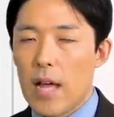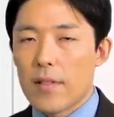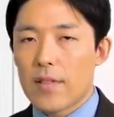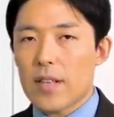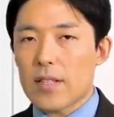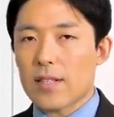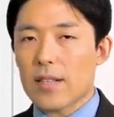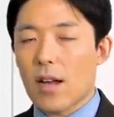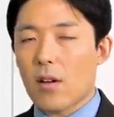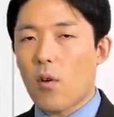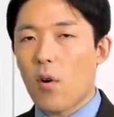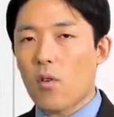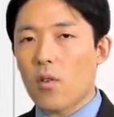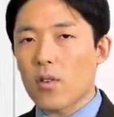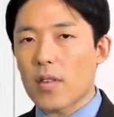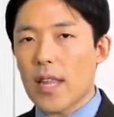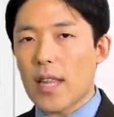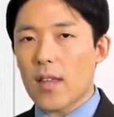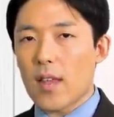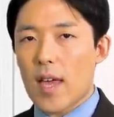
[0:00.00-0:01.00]
ですが、こ
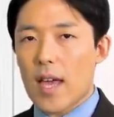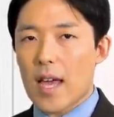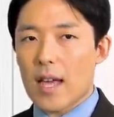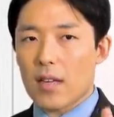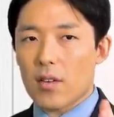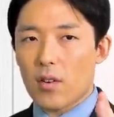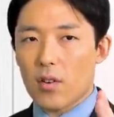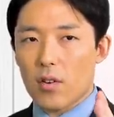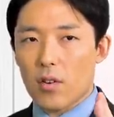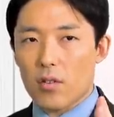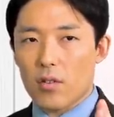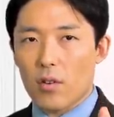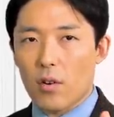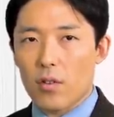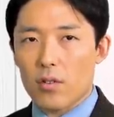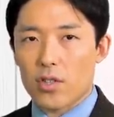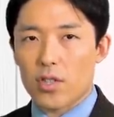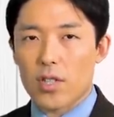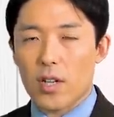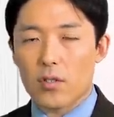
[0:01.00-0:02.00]
こでの影響力
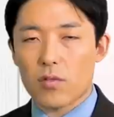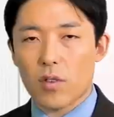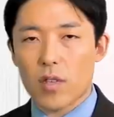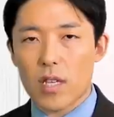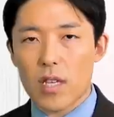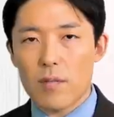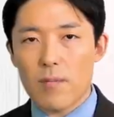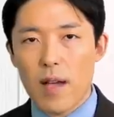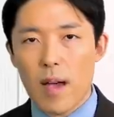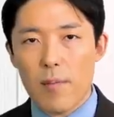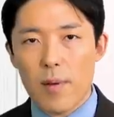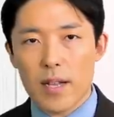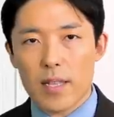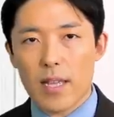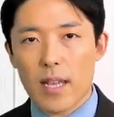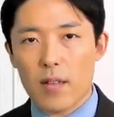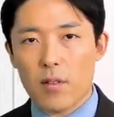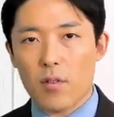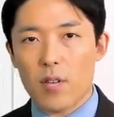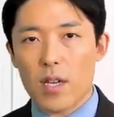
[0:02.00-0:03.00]
を失うと、今ま
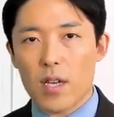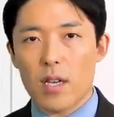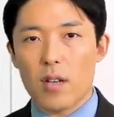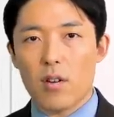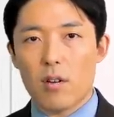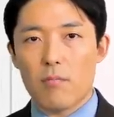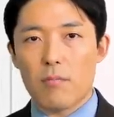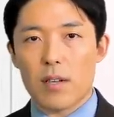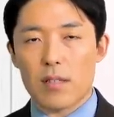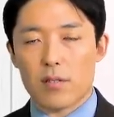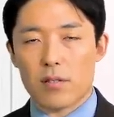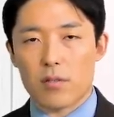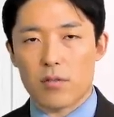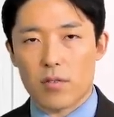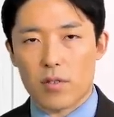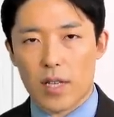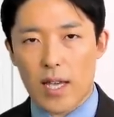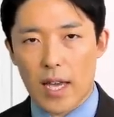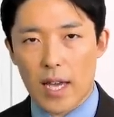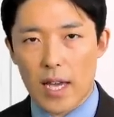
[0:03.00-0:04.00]
でのイーロン・マスク
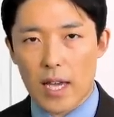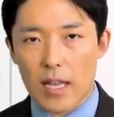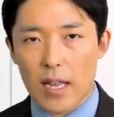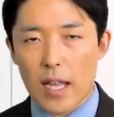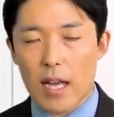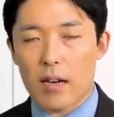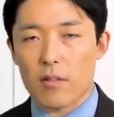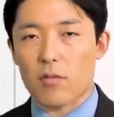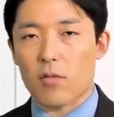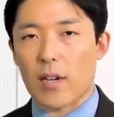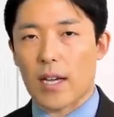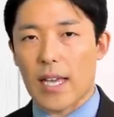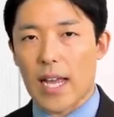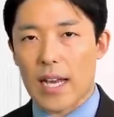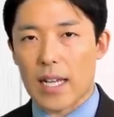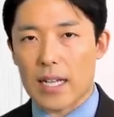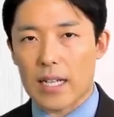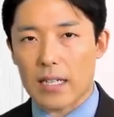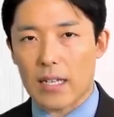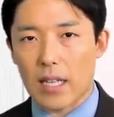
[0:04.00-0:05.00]
の経営であるとか、
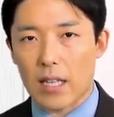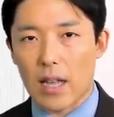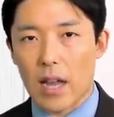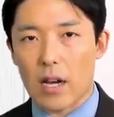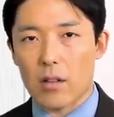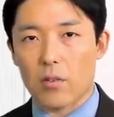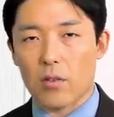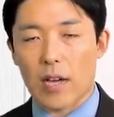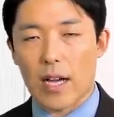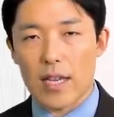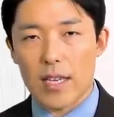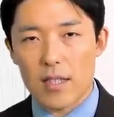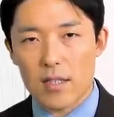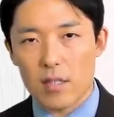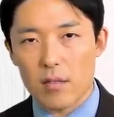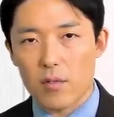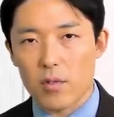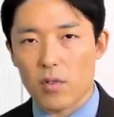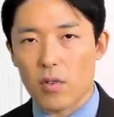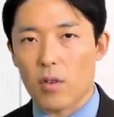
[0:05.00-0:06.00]
やり方であるとか、
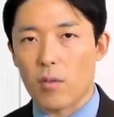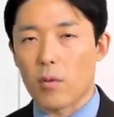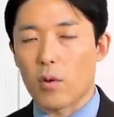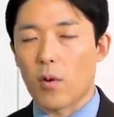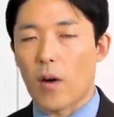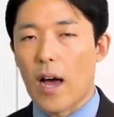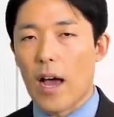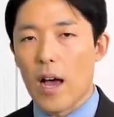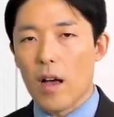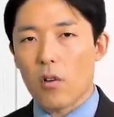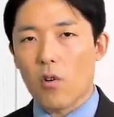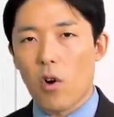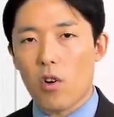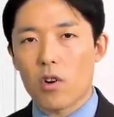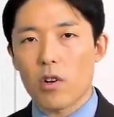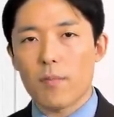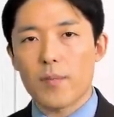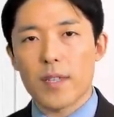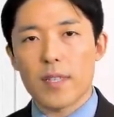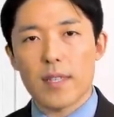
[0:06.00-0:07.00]
イズムというものは
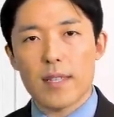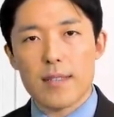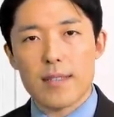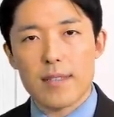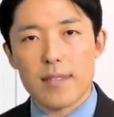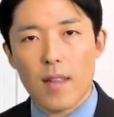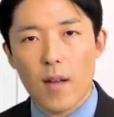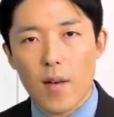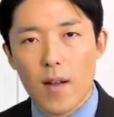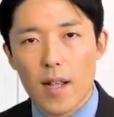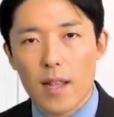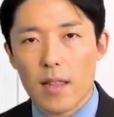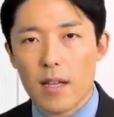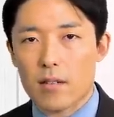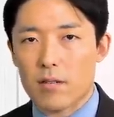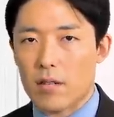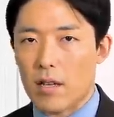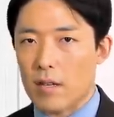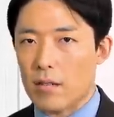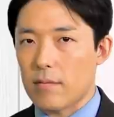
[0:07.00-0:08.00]
国民に伝わら
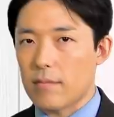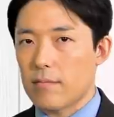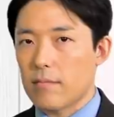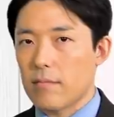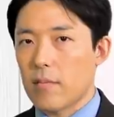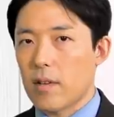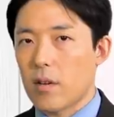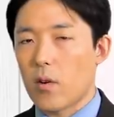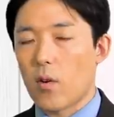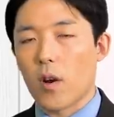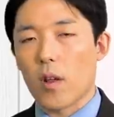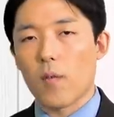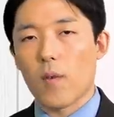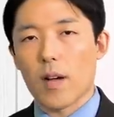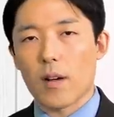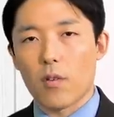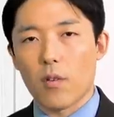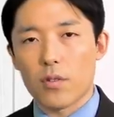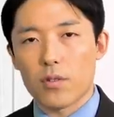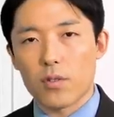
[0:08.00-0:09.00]
なくなる。これ
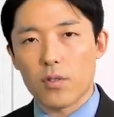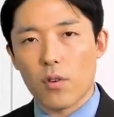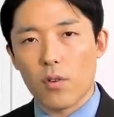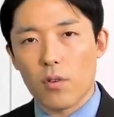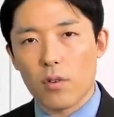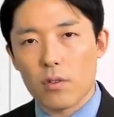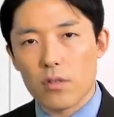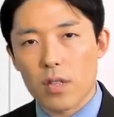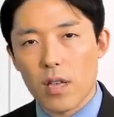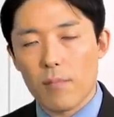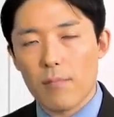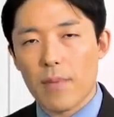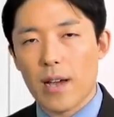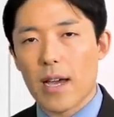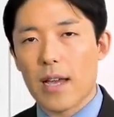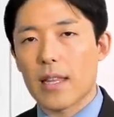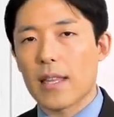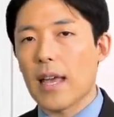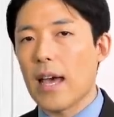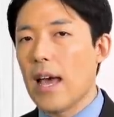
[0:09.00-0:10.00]
は5兆6000
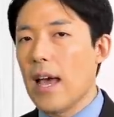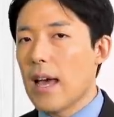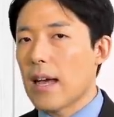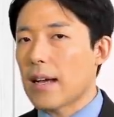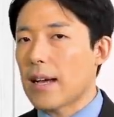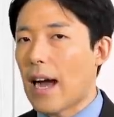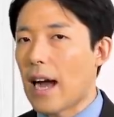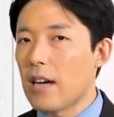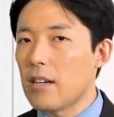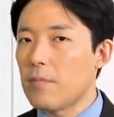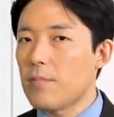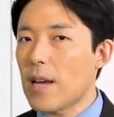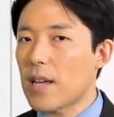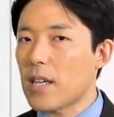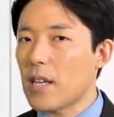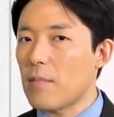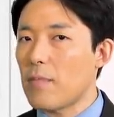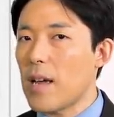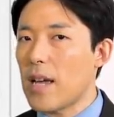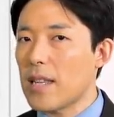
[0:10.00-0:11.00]
億円で買うべ
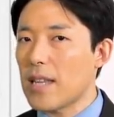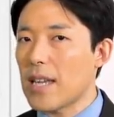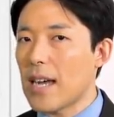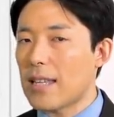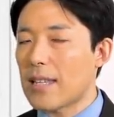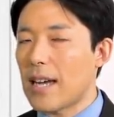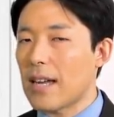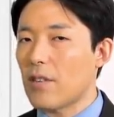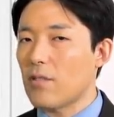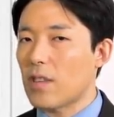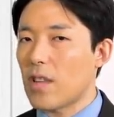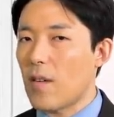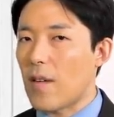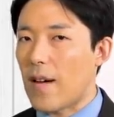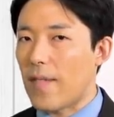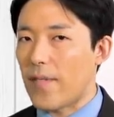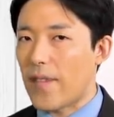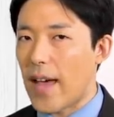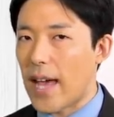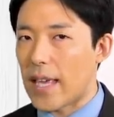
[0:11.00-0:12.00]
きメディアなので
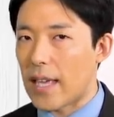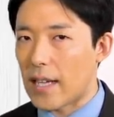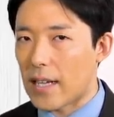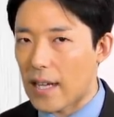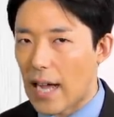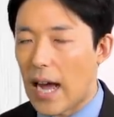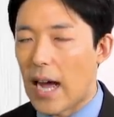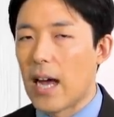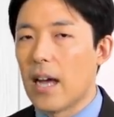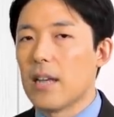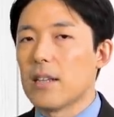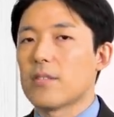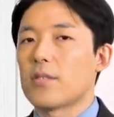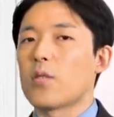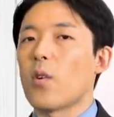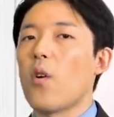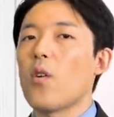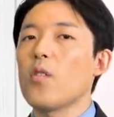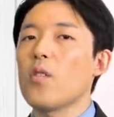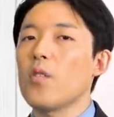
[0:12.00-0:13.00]
はないか。
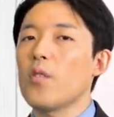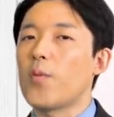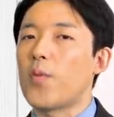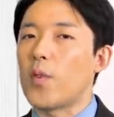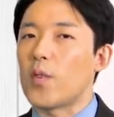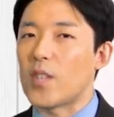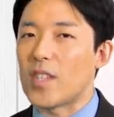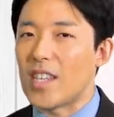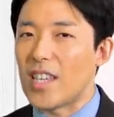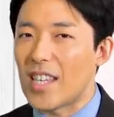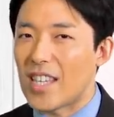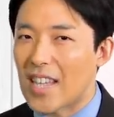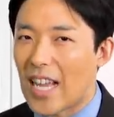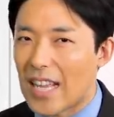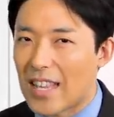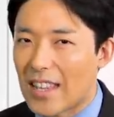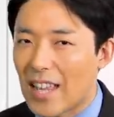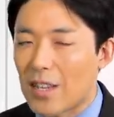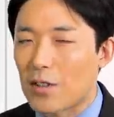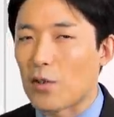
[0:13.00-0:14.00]
そういうふうに
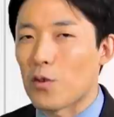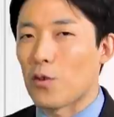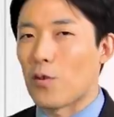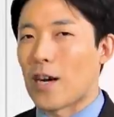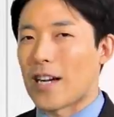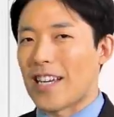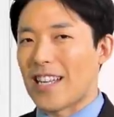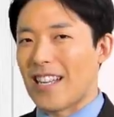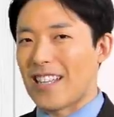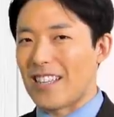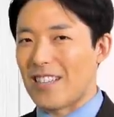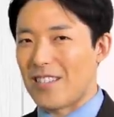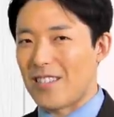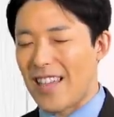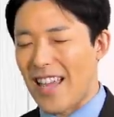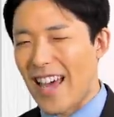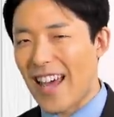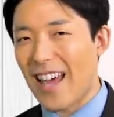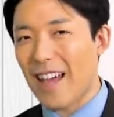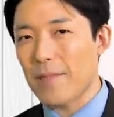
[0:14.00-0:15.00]
至ったというわけなんで
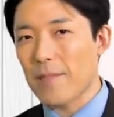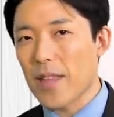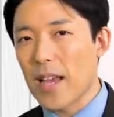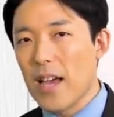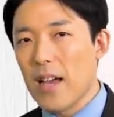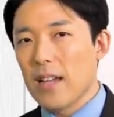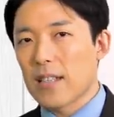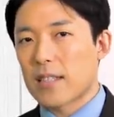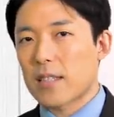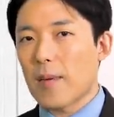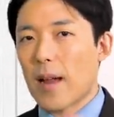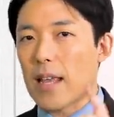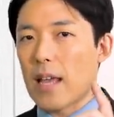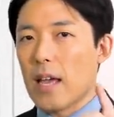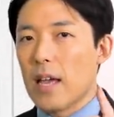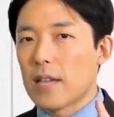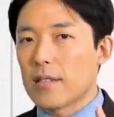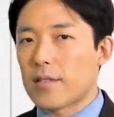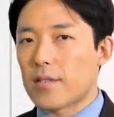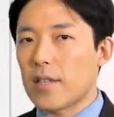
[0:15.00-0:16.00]
すね。つま
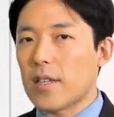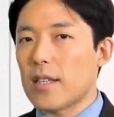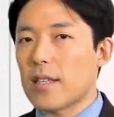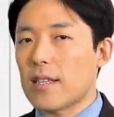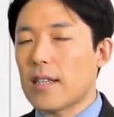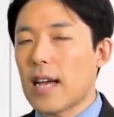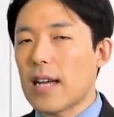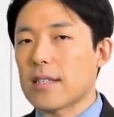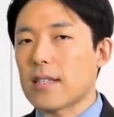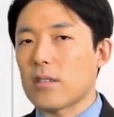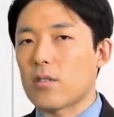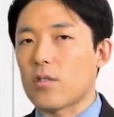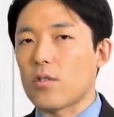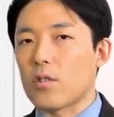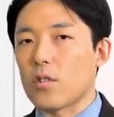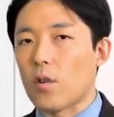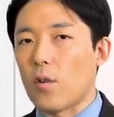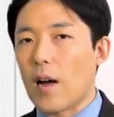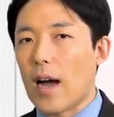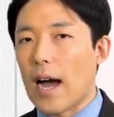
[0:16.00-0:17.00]
り、ツイッター社と
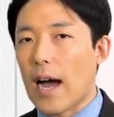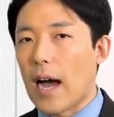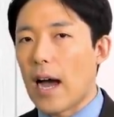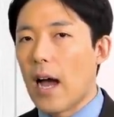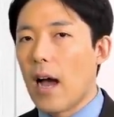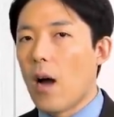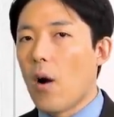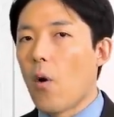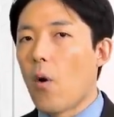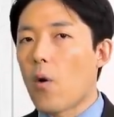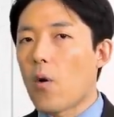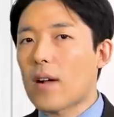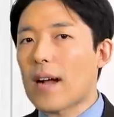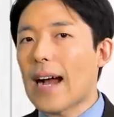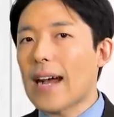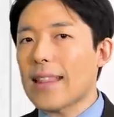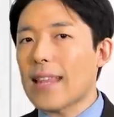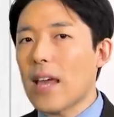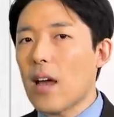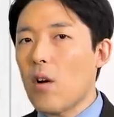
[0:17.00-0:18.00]
いうのは、お
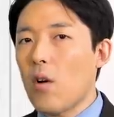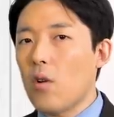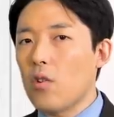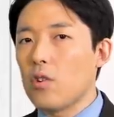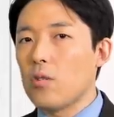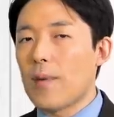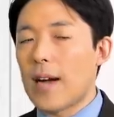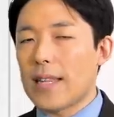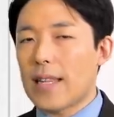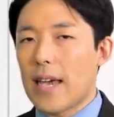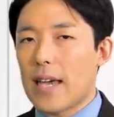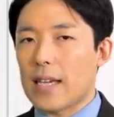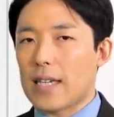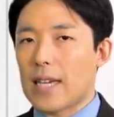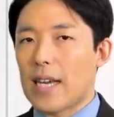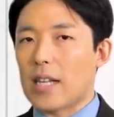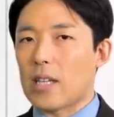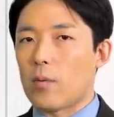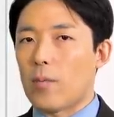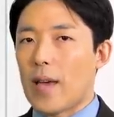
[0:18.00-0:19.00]
金を生まない
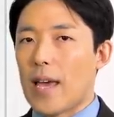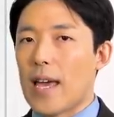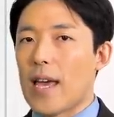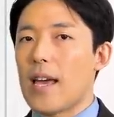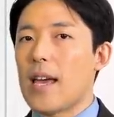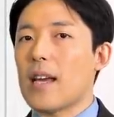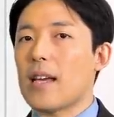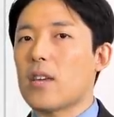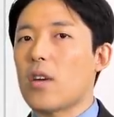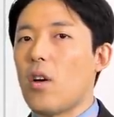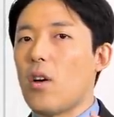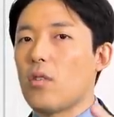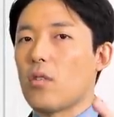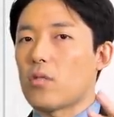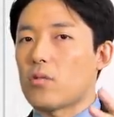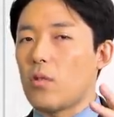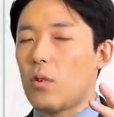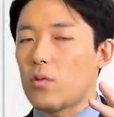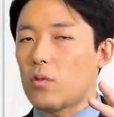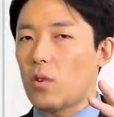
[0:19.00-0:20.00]
けれども影響
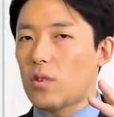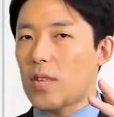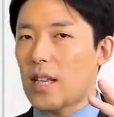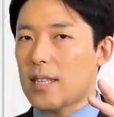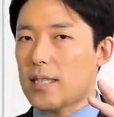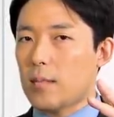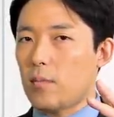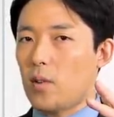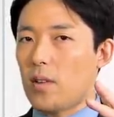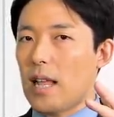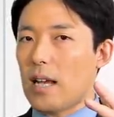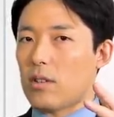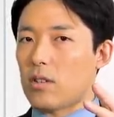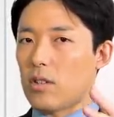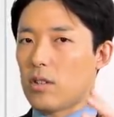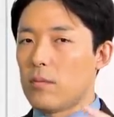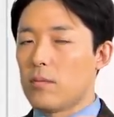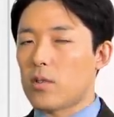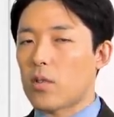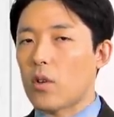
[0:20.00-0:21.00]
力をとてつもな
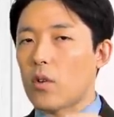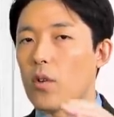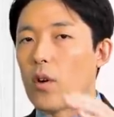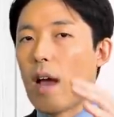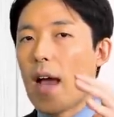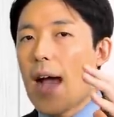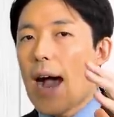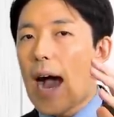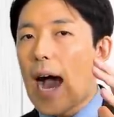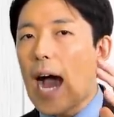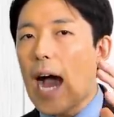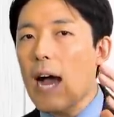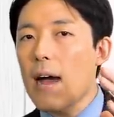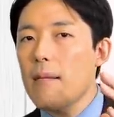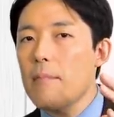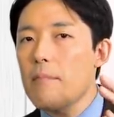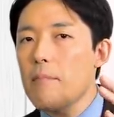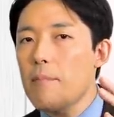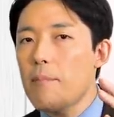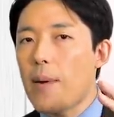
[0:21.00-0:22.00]
く生むという
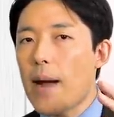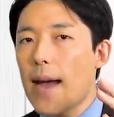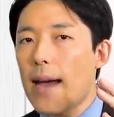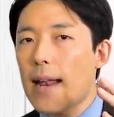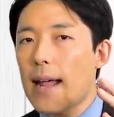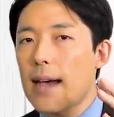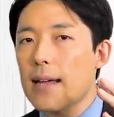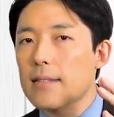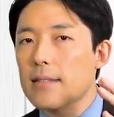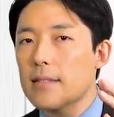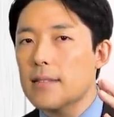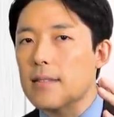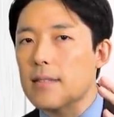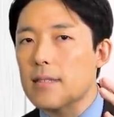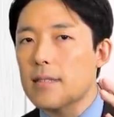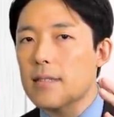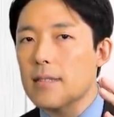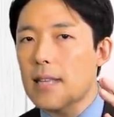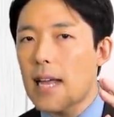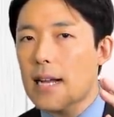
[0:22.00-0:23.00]

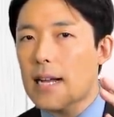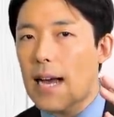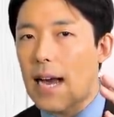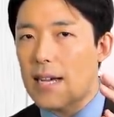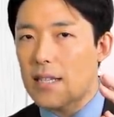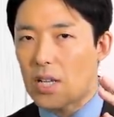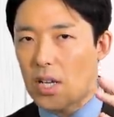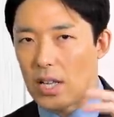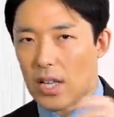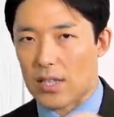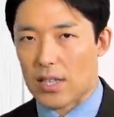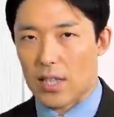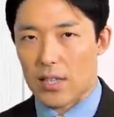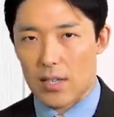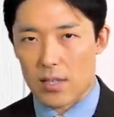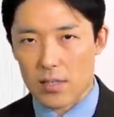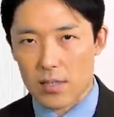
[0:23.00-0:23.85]
アンバランスな会社だったんで